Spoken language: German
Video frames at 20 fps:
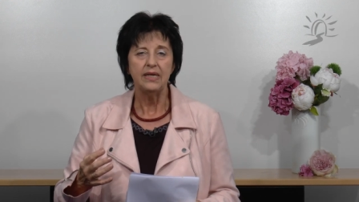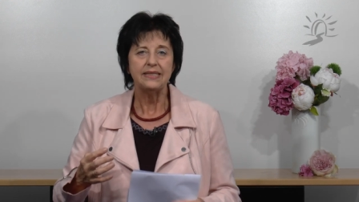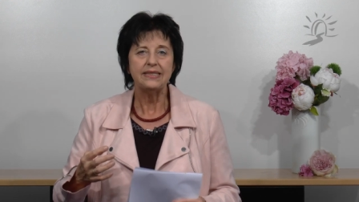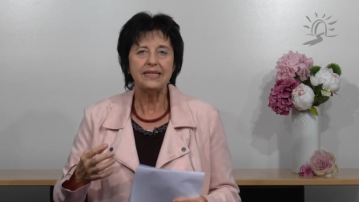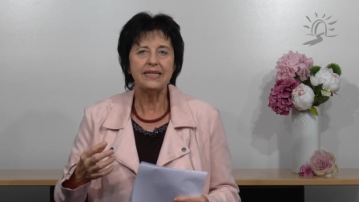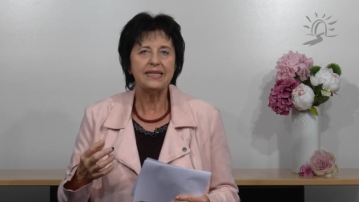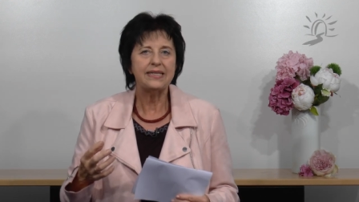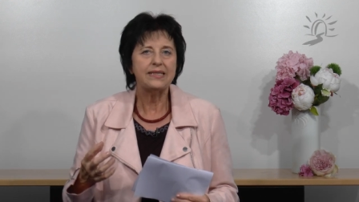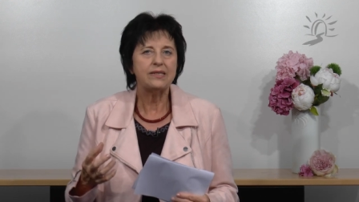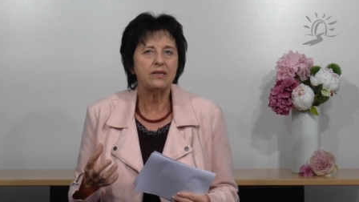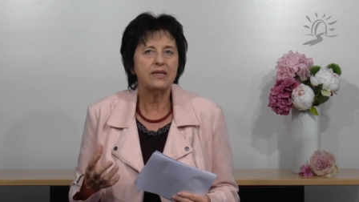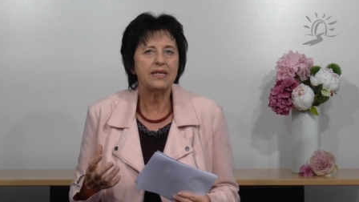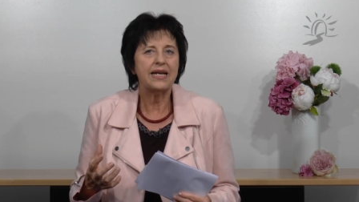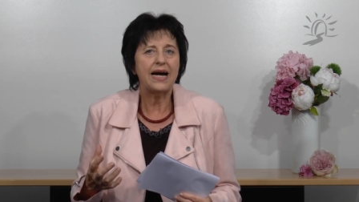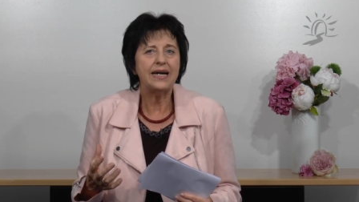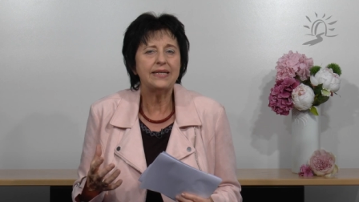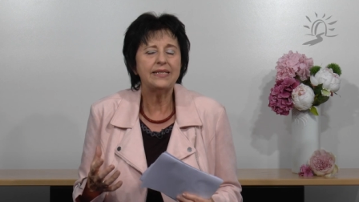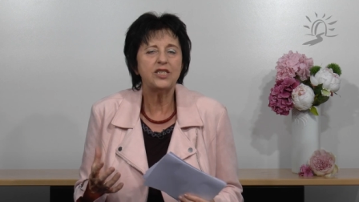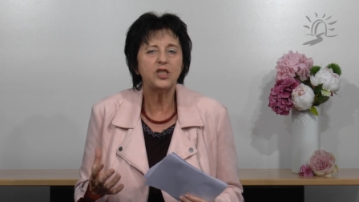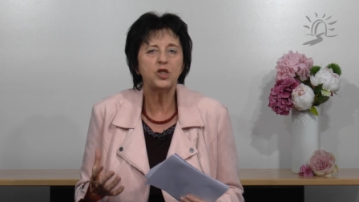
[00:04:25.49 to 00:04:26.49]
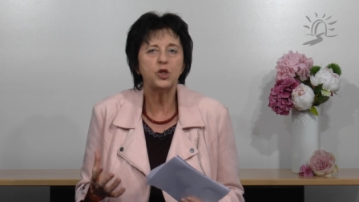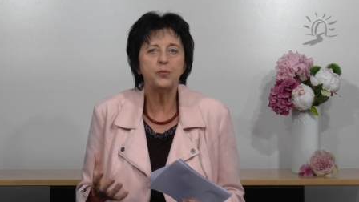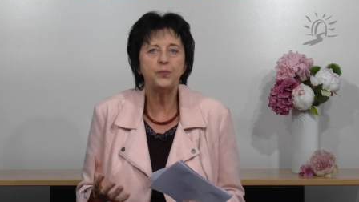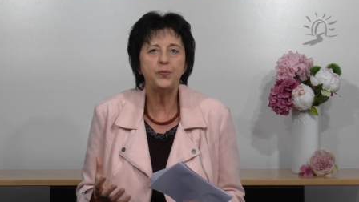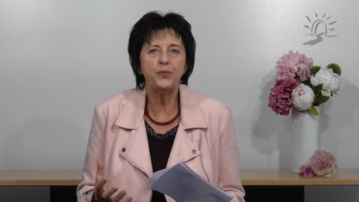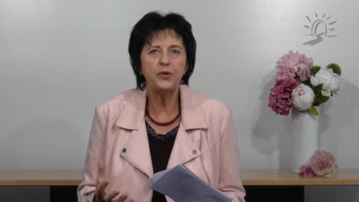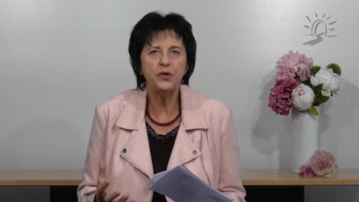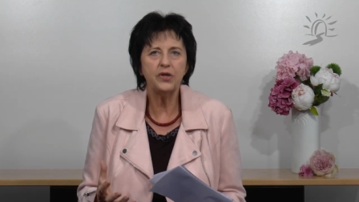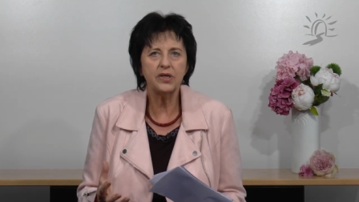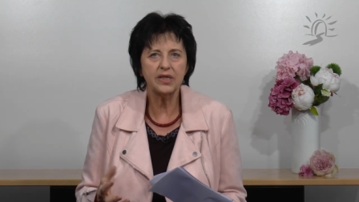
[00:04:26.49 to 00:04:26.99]
die ich gar nicht
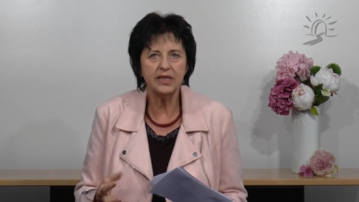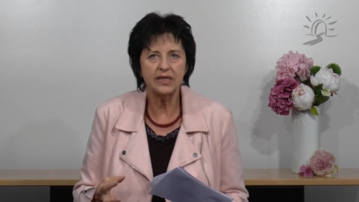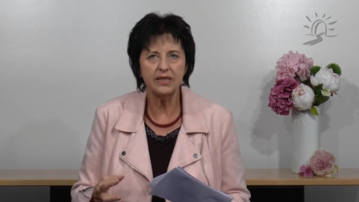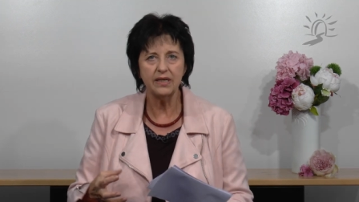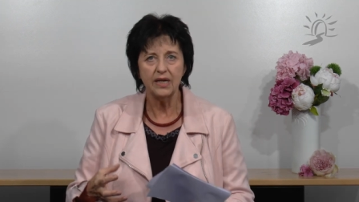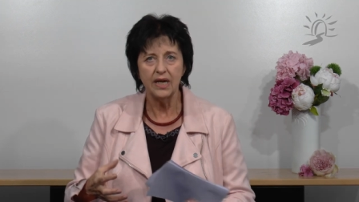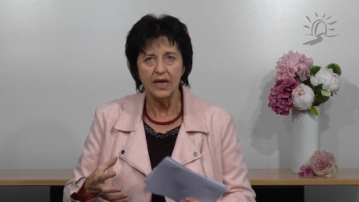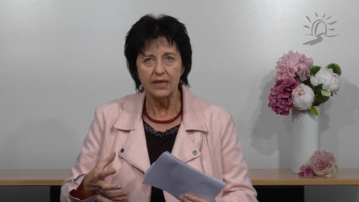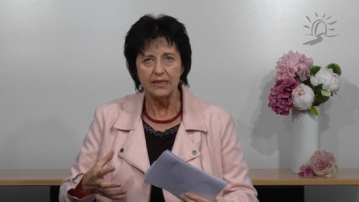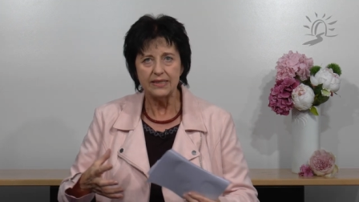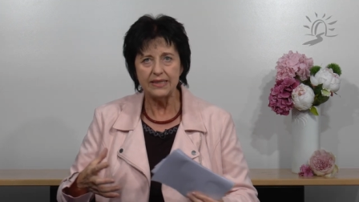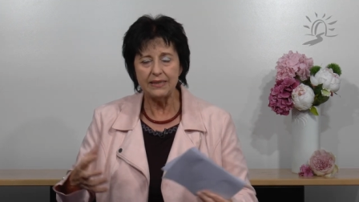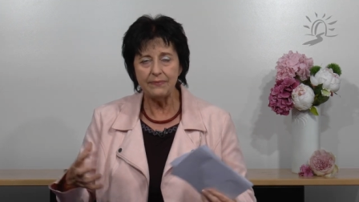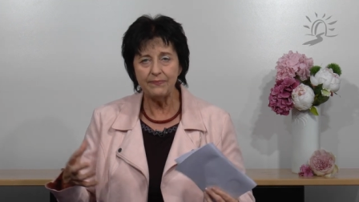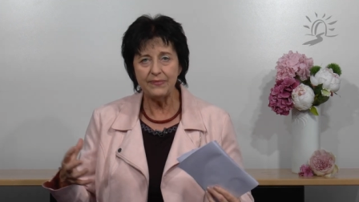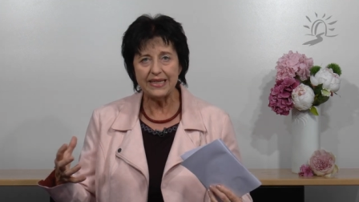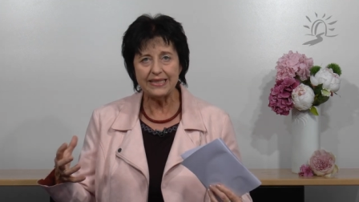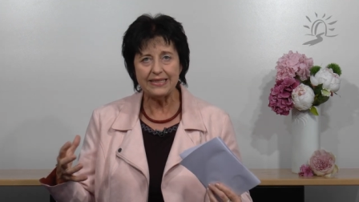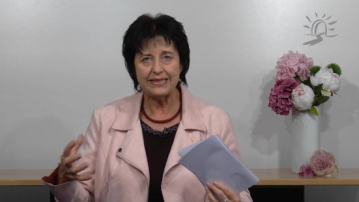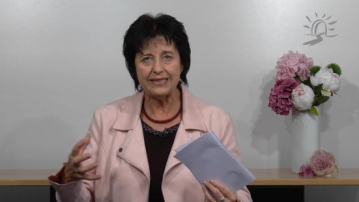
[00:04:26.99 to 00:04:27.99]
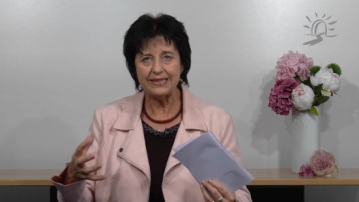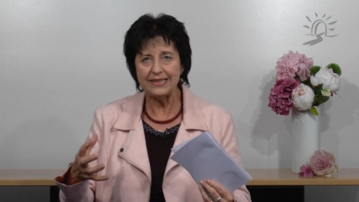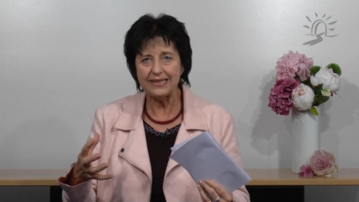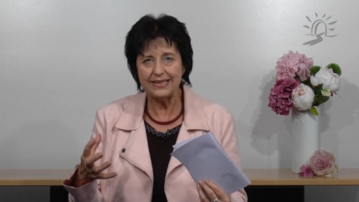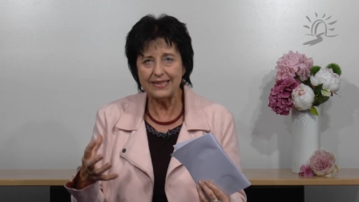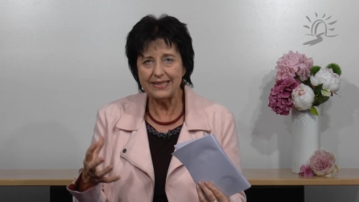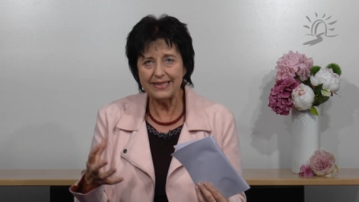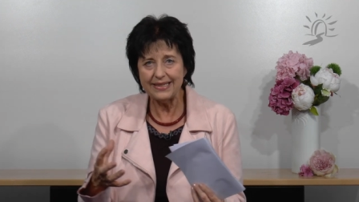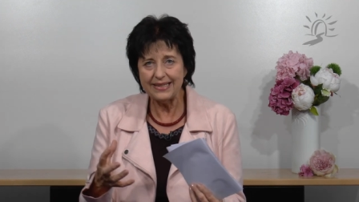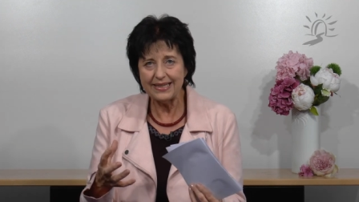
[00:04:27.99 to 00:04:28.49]
spüre, die mir
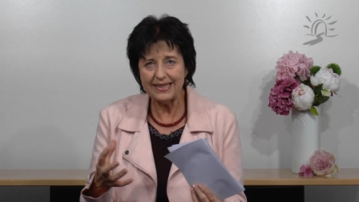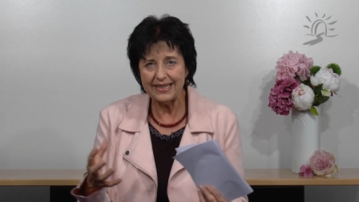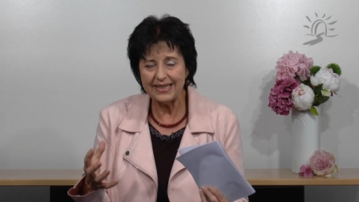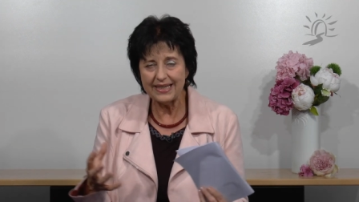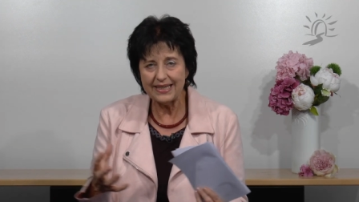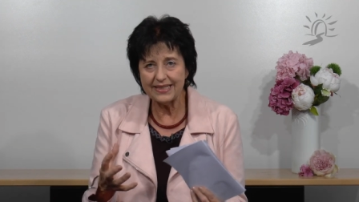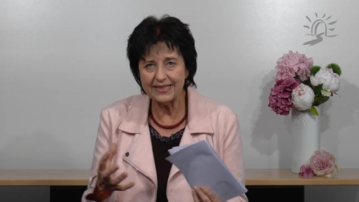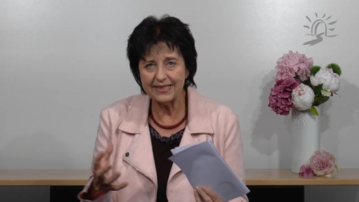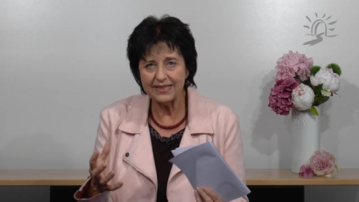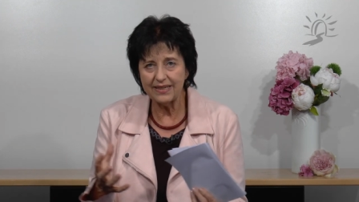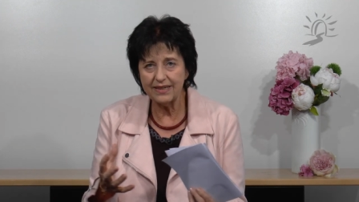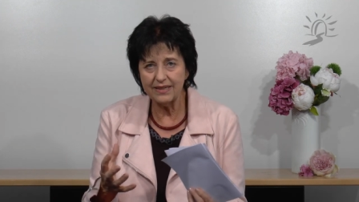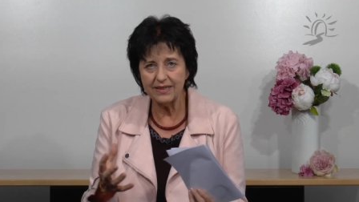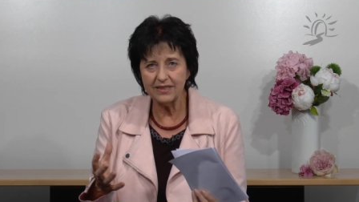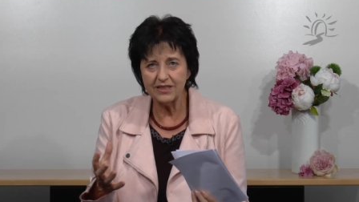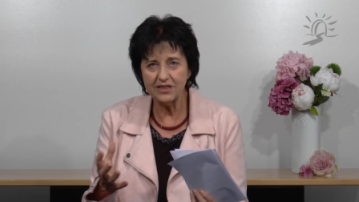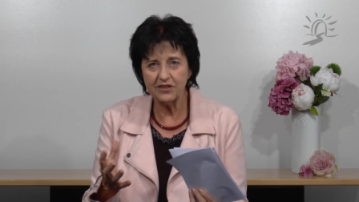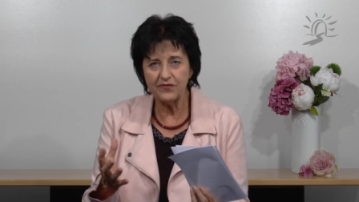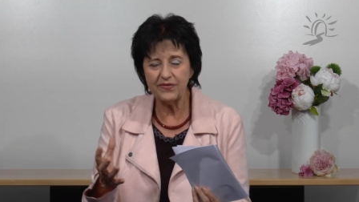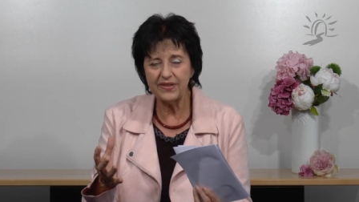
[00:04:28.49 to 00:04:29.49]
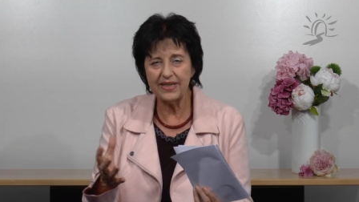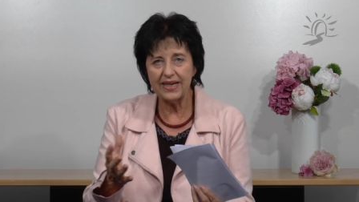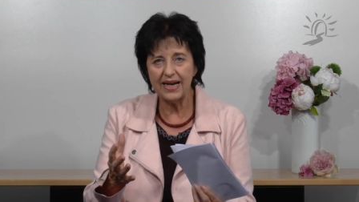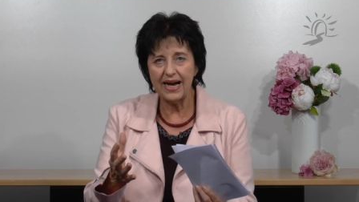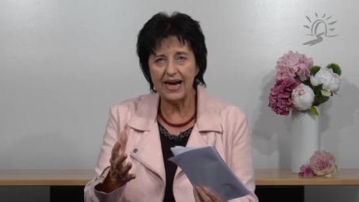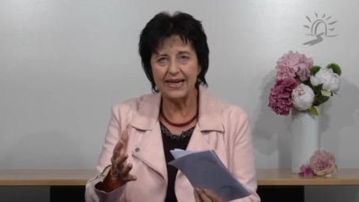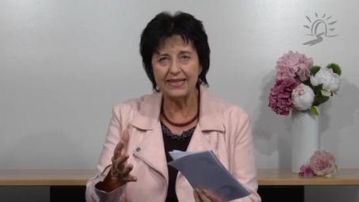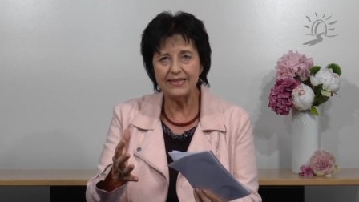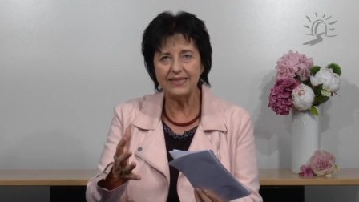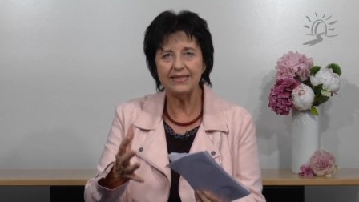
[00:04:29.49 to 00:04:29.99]
nicht irgendwie
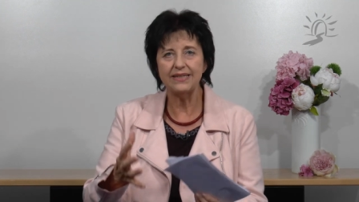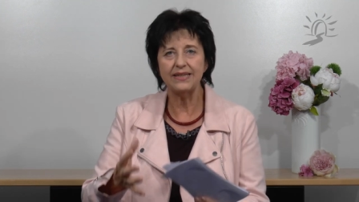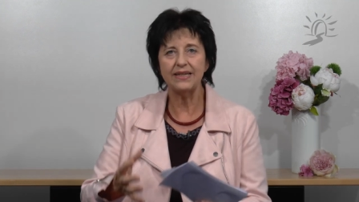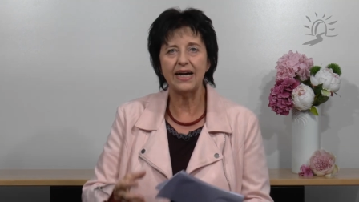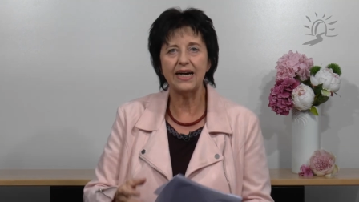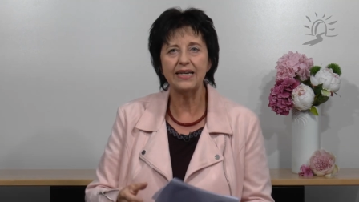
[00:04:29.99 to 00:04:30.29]
einen,